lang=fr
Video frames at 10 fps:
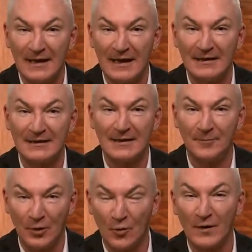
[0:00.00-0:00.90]
elle n'était
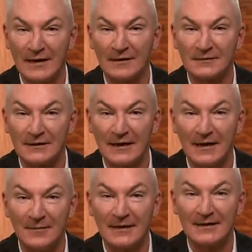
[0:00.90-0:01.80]
pas croyante
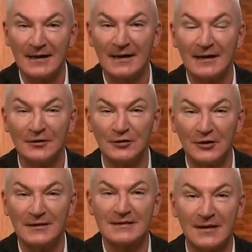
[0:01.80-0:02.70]
et maintenant elle a
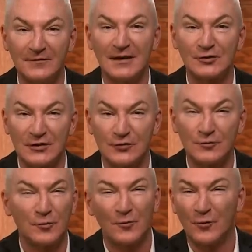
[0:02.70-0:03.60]
donné sa vie à
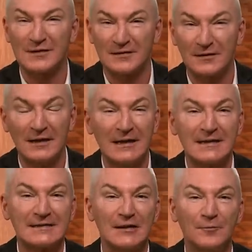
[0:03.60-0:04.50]
Jésus. Pour moi, ça,
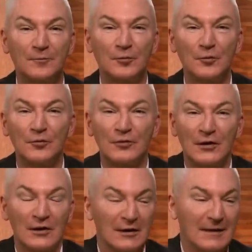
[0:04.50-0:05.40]
c'est la plus
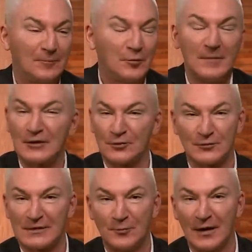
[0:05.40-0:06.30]
belle
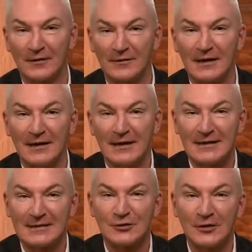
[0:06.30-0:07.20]
chose qui peut arriver. Et
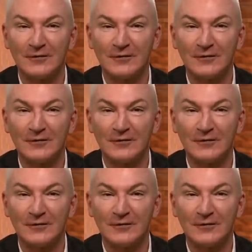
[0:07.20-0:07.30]
cette jeune